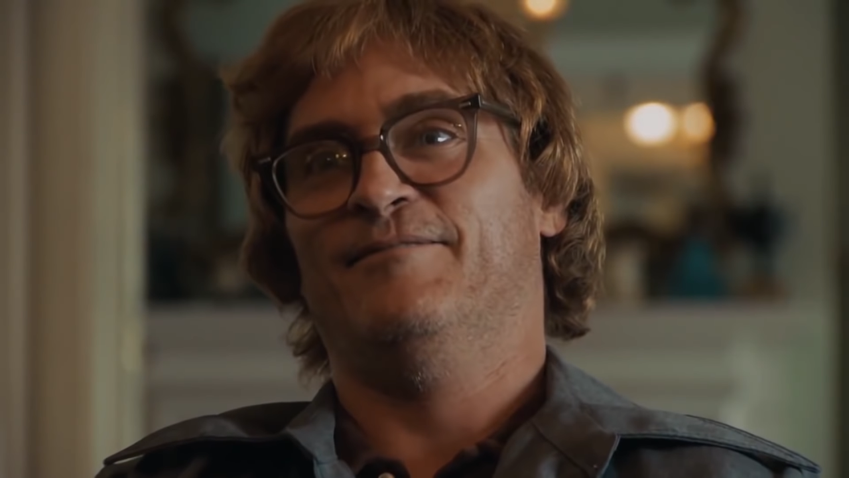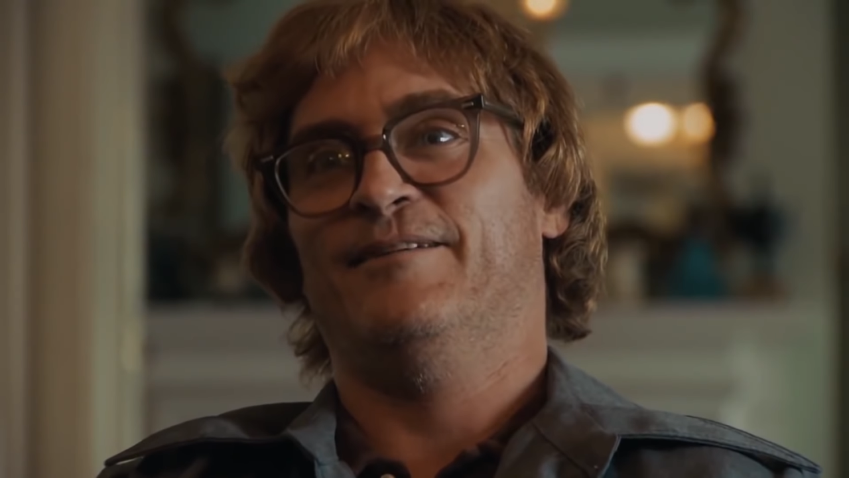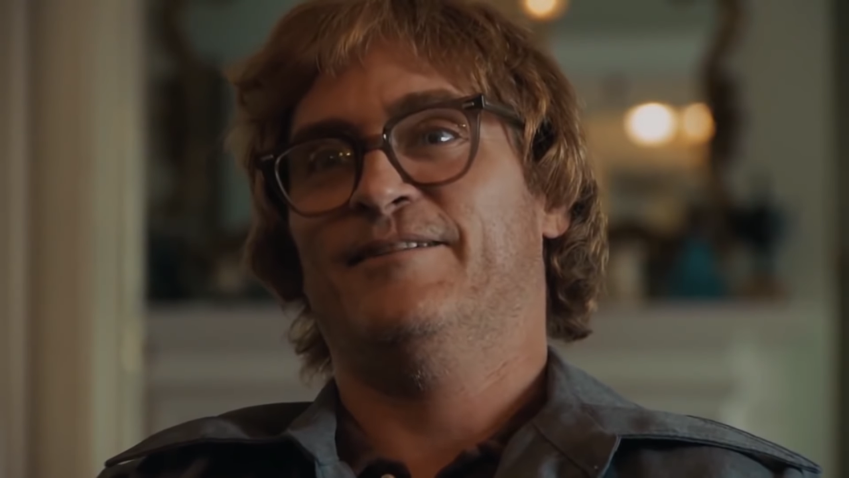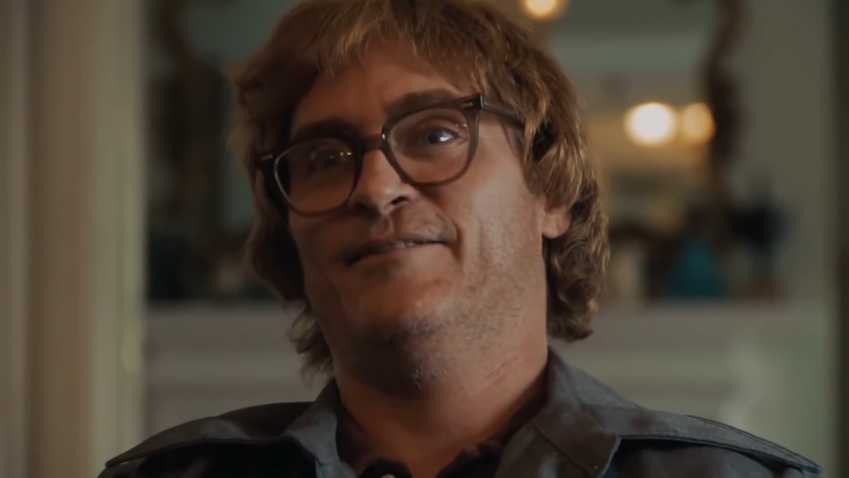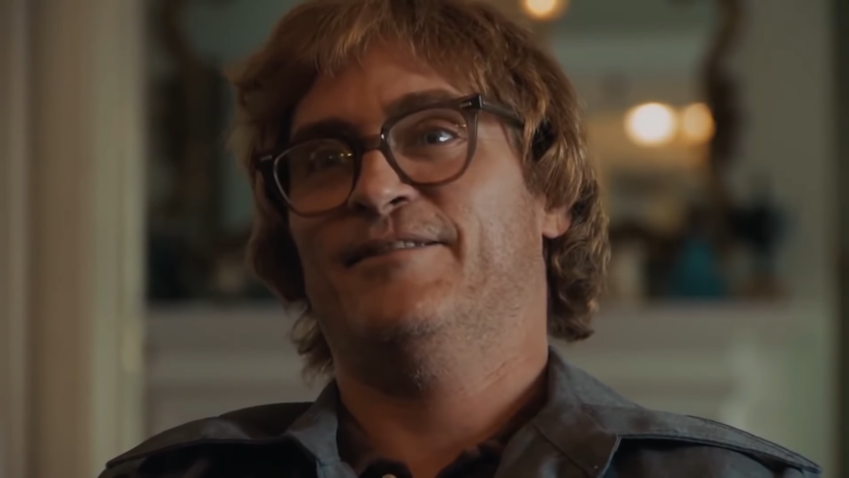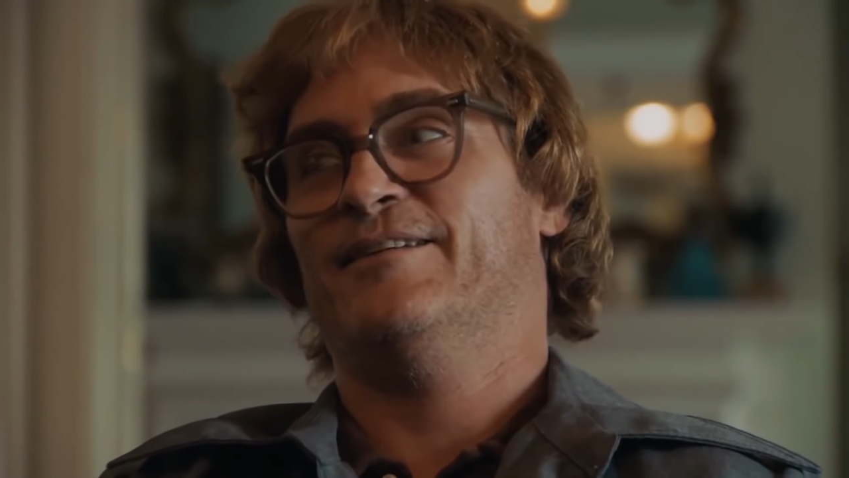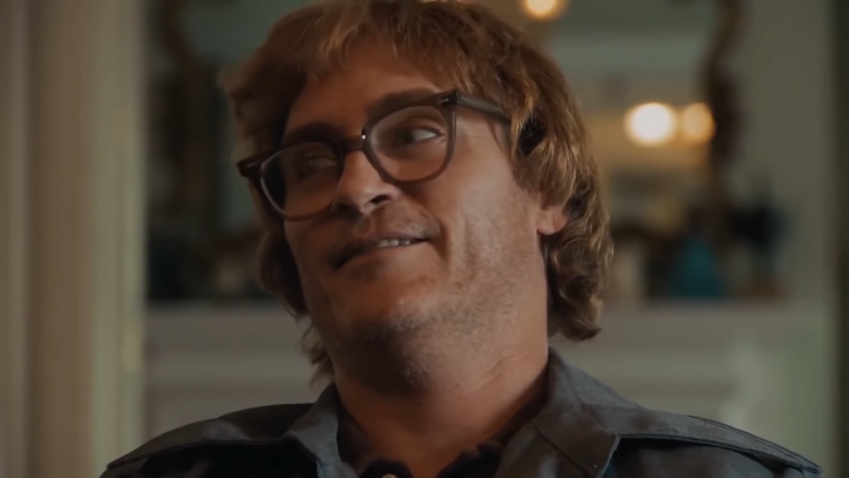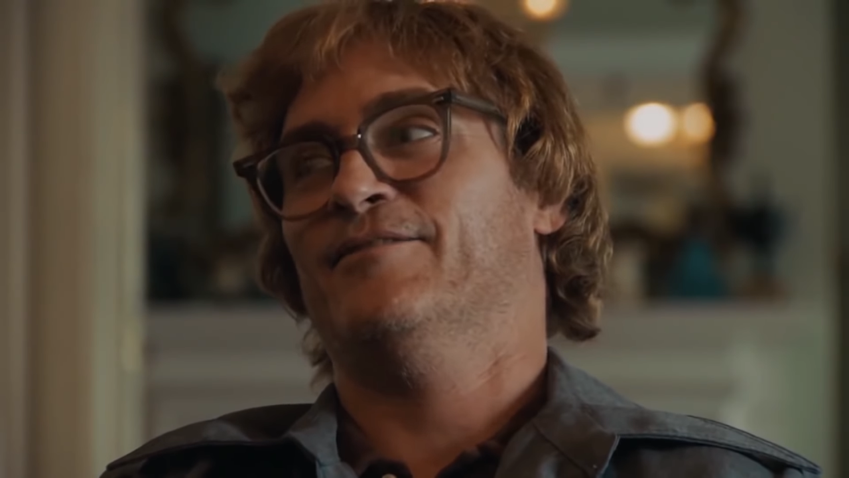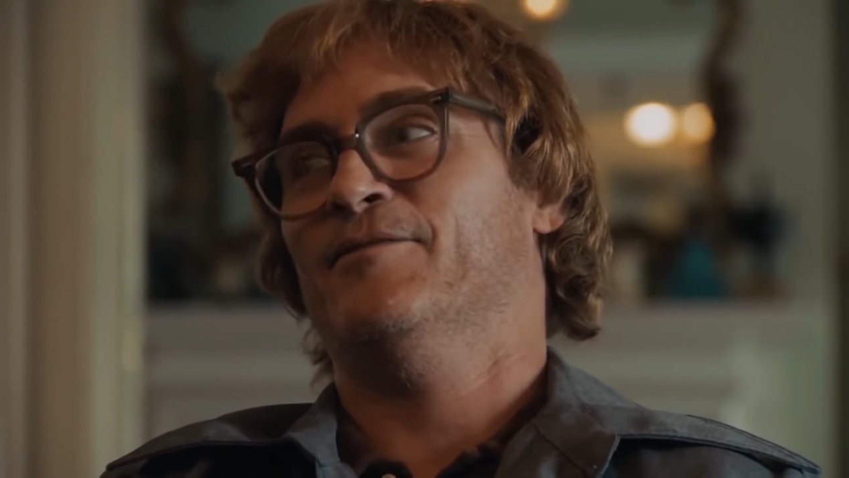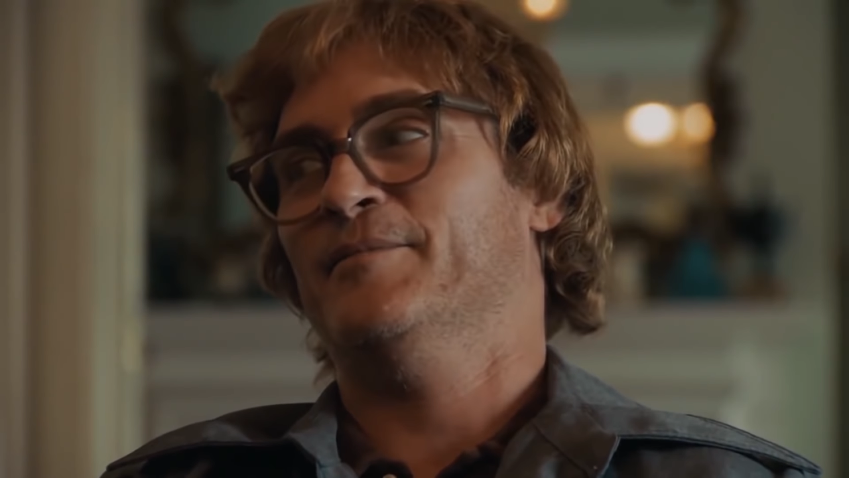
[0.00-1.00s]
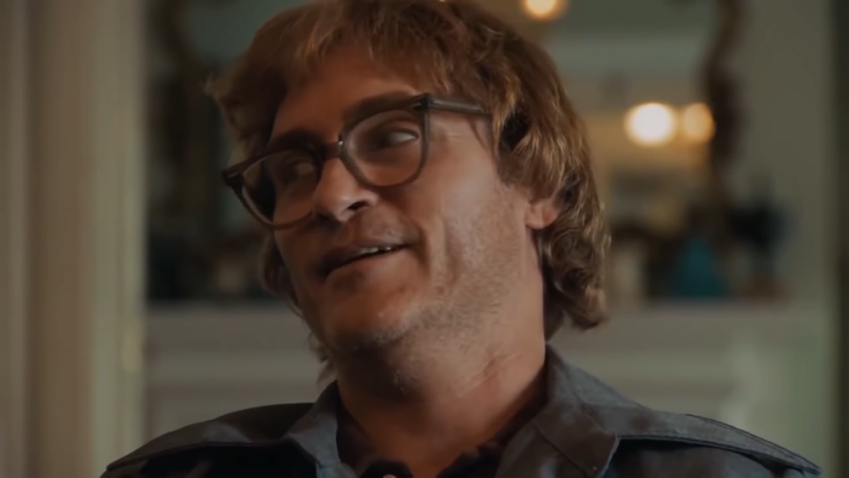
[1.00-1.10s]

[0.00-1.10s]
como Berlín y